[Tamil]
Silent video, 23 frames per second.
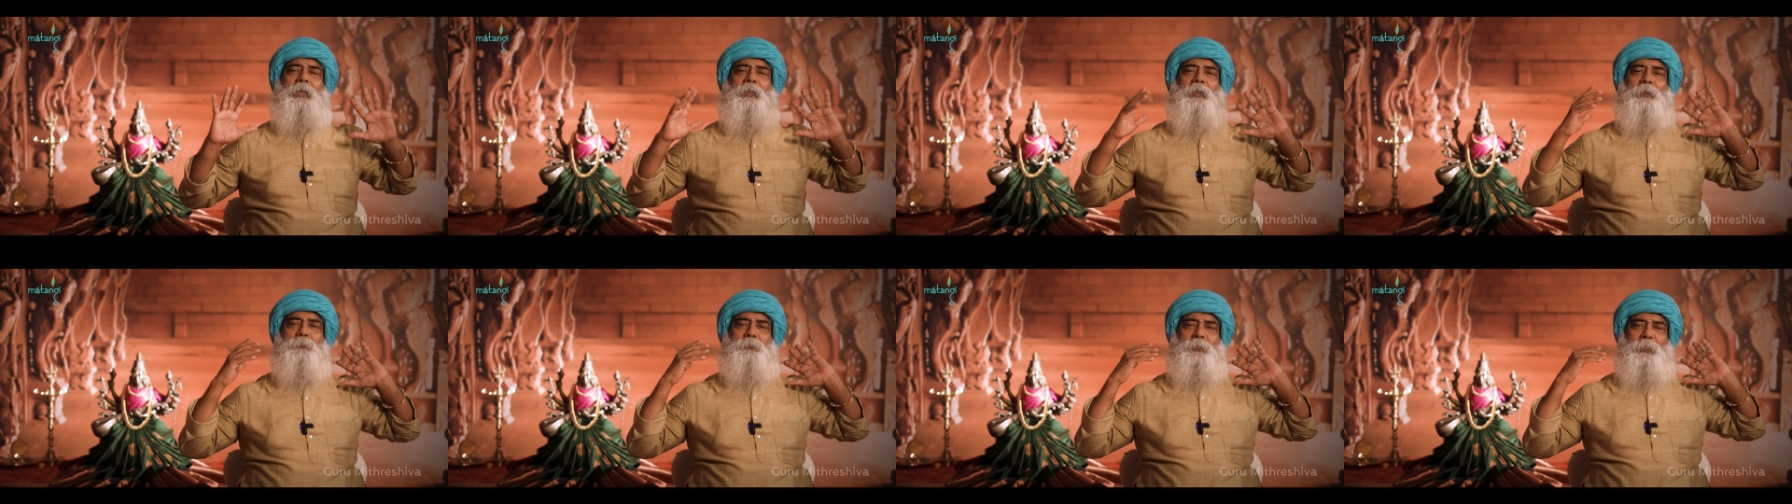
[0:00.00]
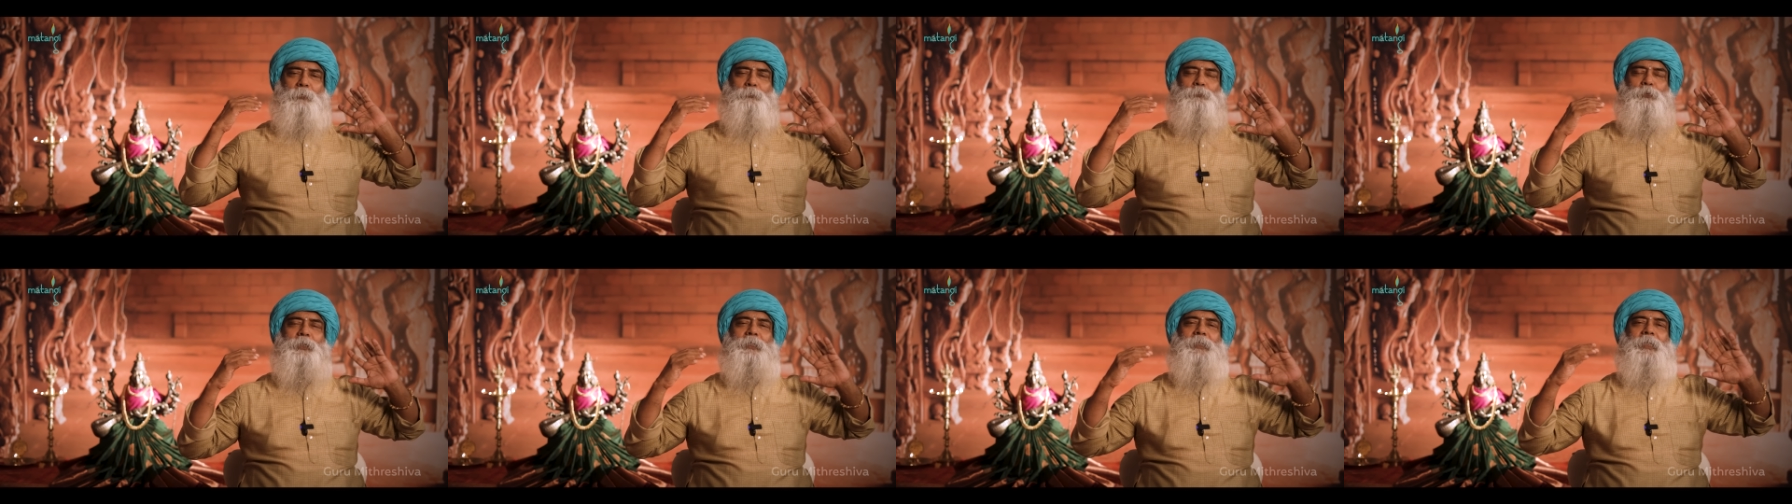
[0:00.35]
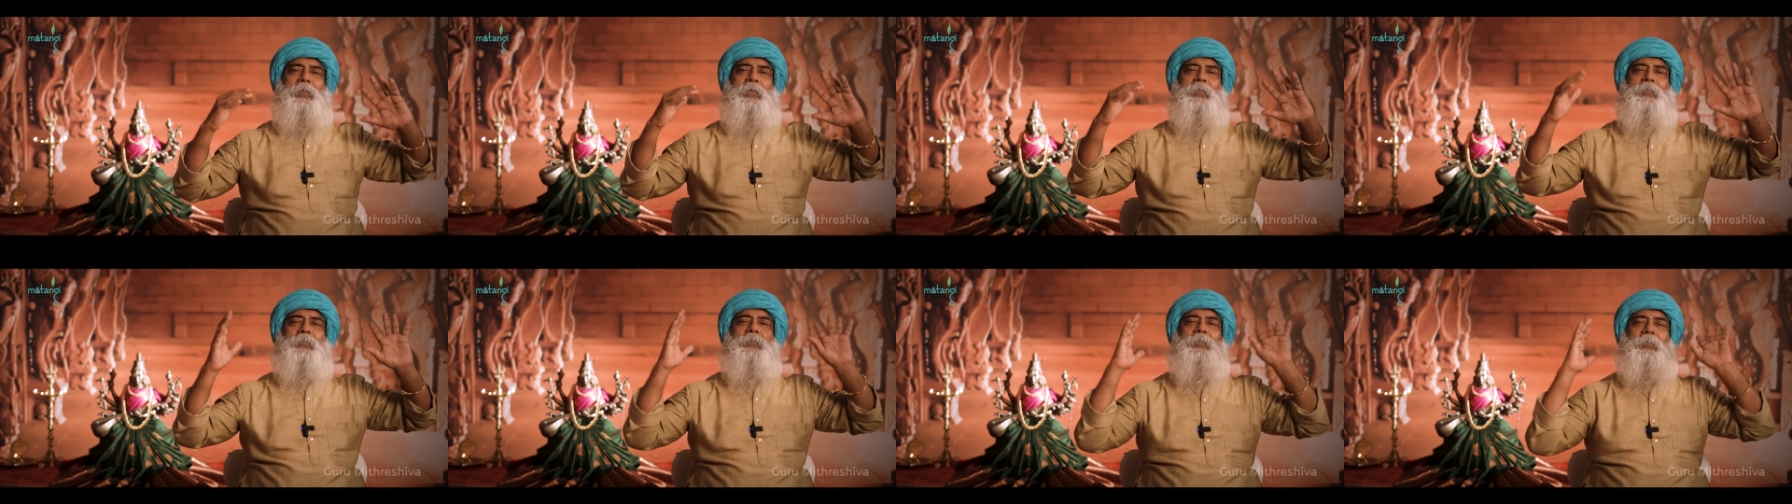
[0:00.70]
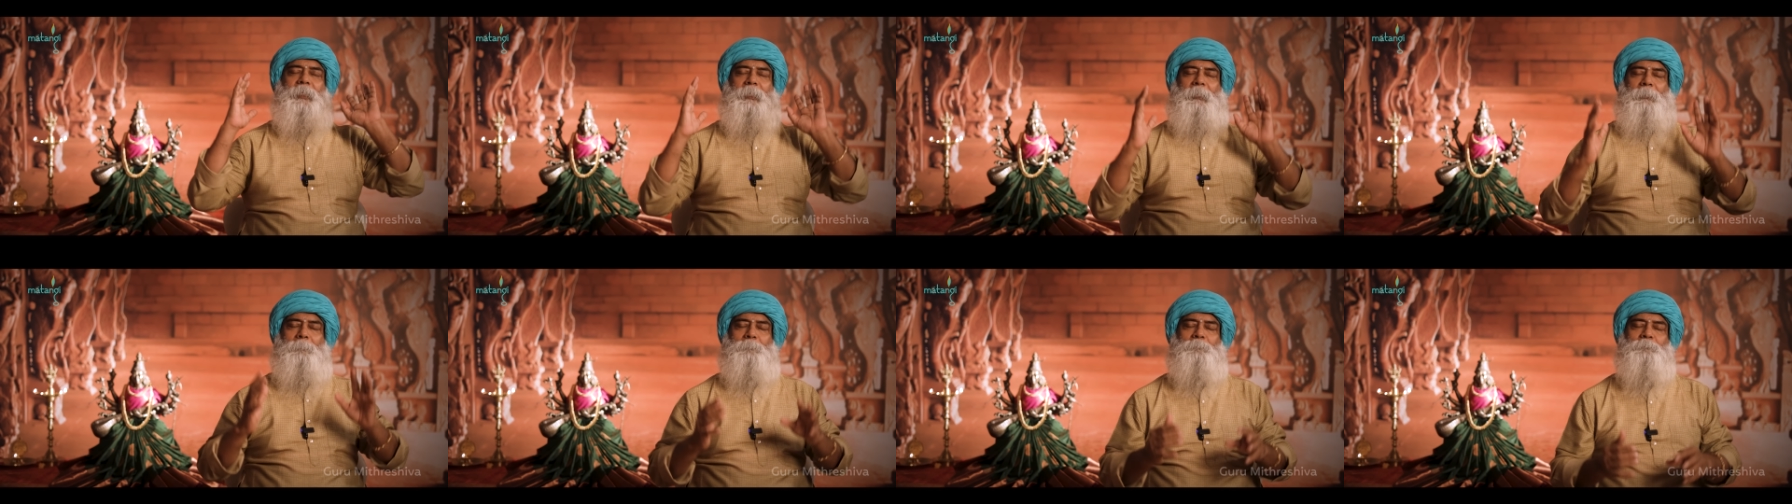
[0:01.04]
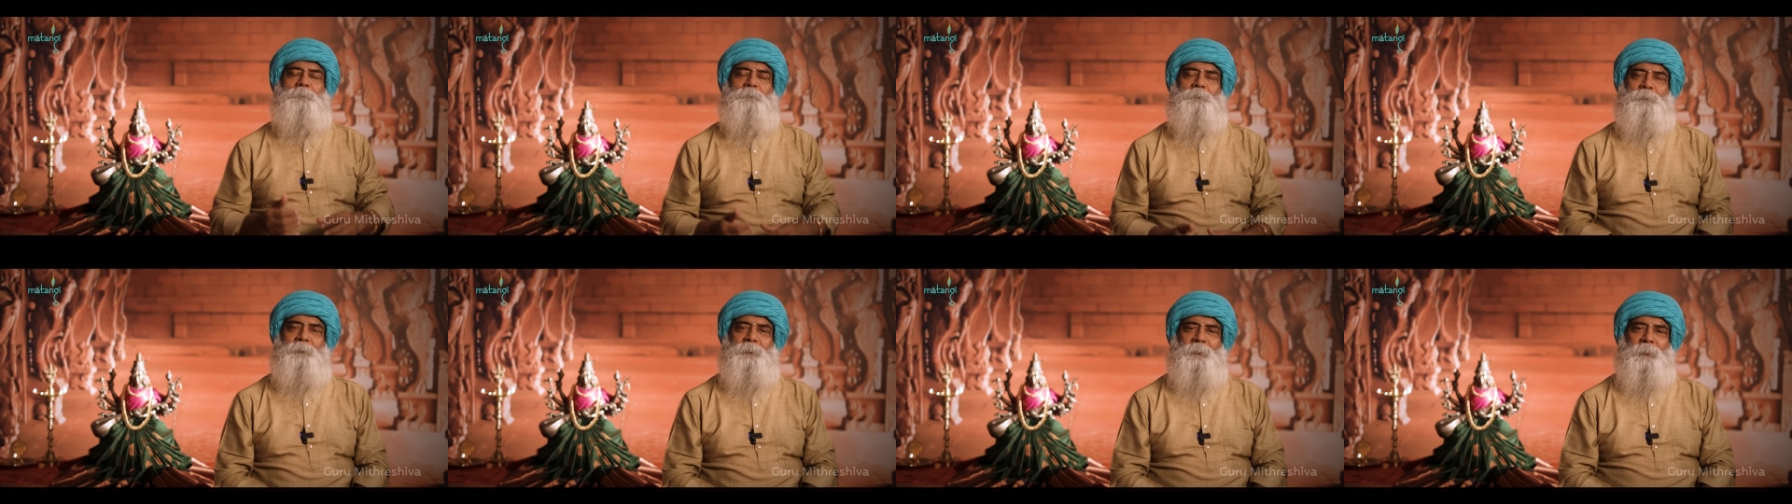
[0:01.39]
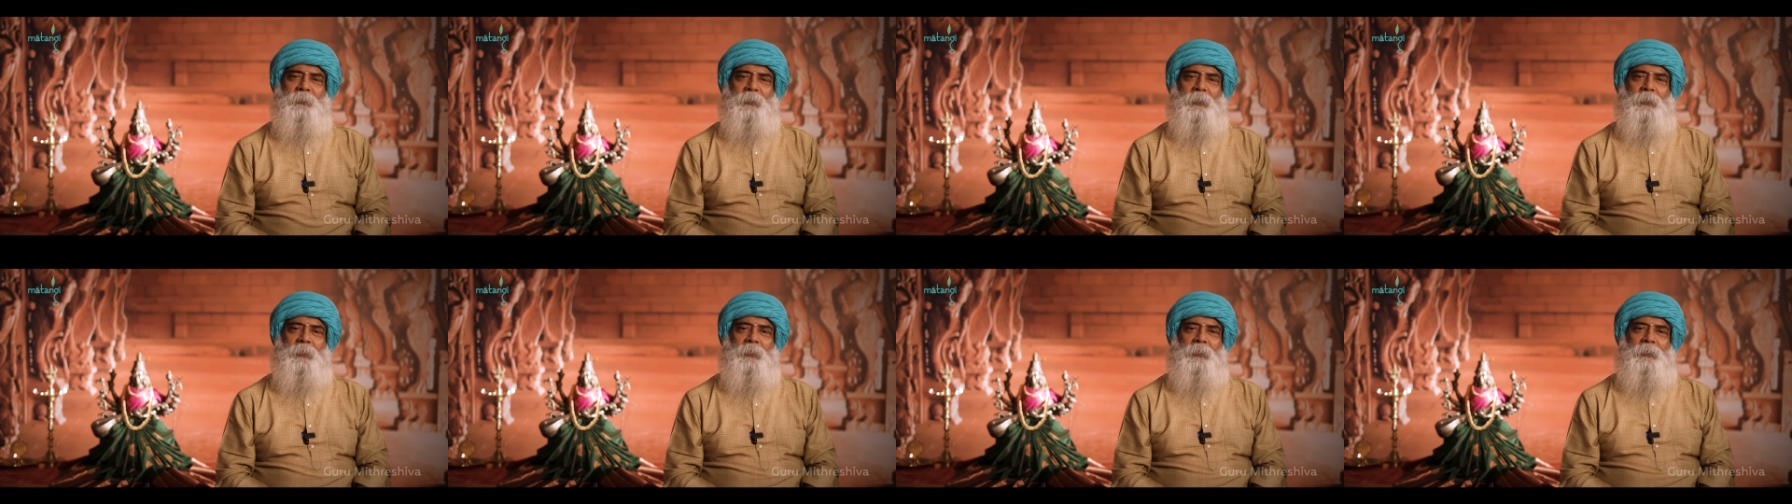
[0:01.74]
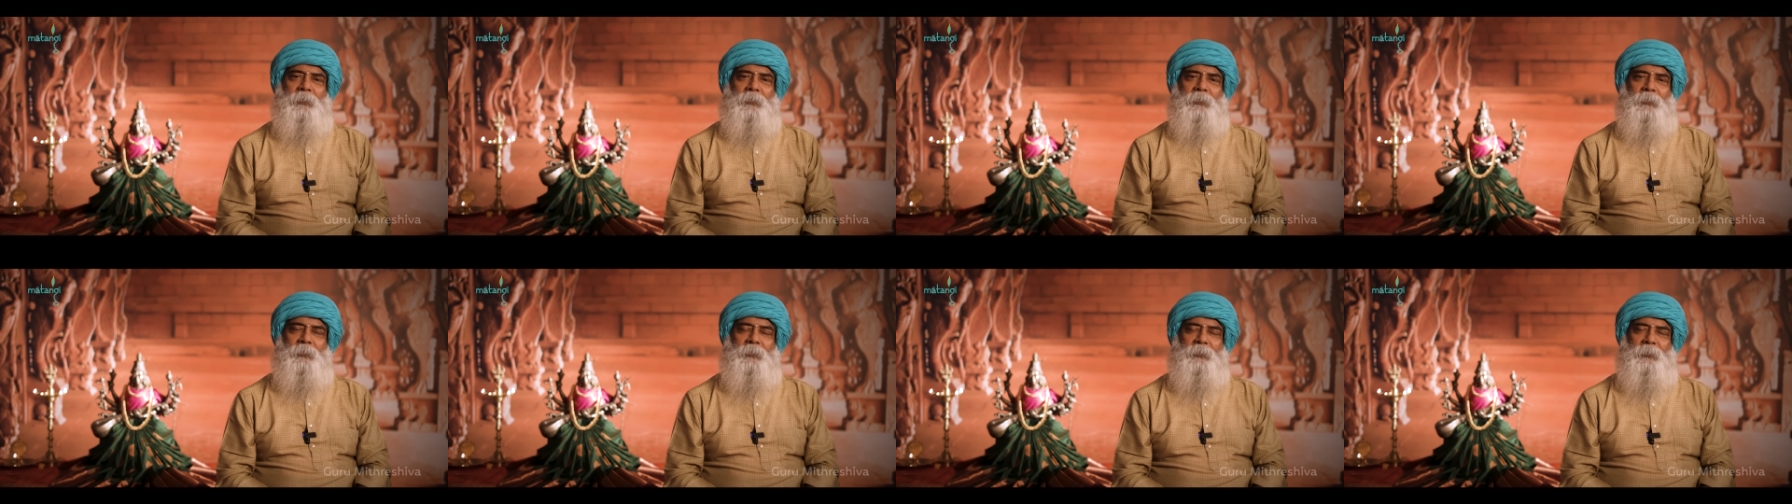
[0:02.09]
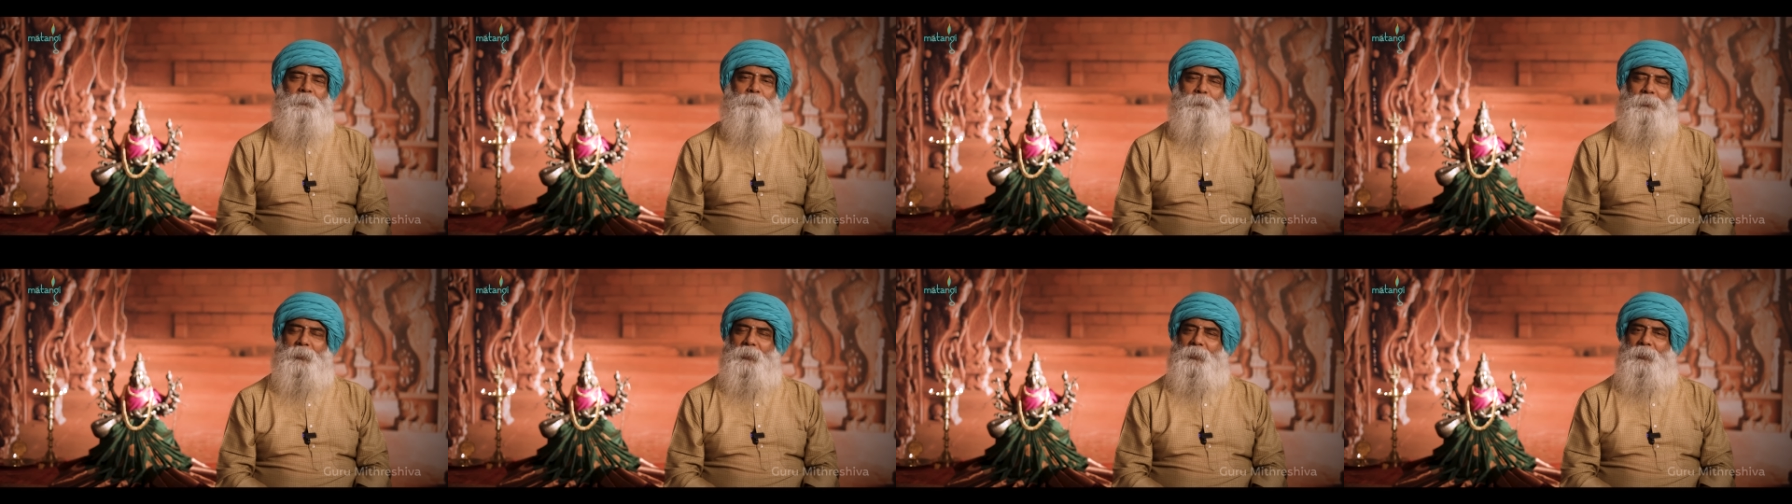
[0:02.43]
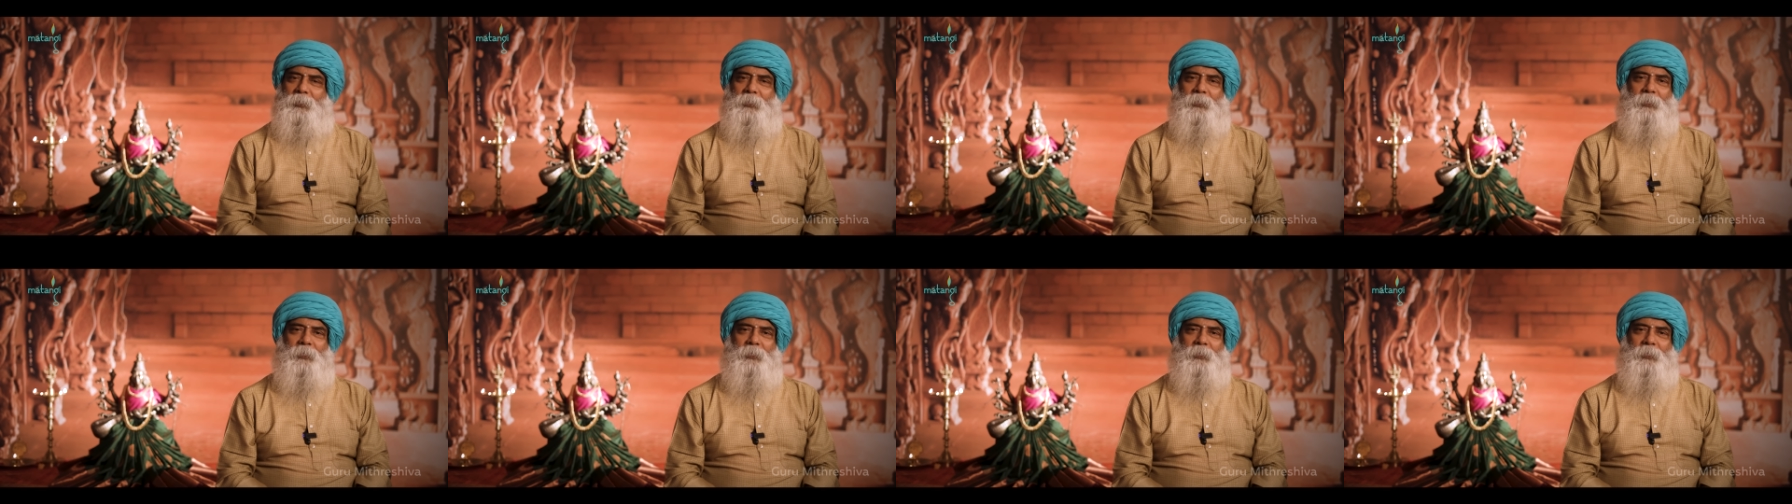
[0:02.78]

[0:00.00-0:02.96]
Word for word: அதில் அப்படியே போயிட்டே இருக்கிறீங்க இப்போ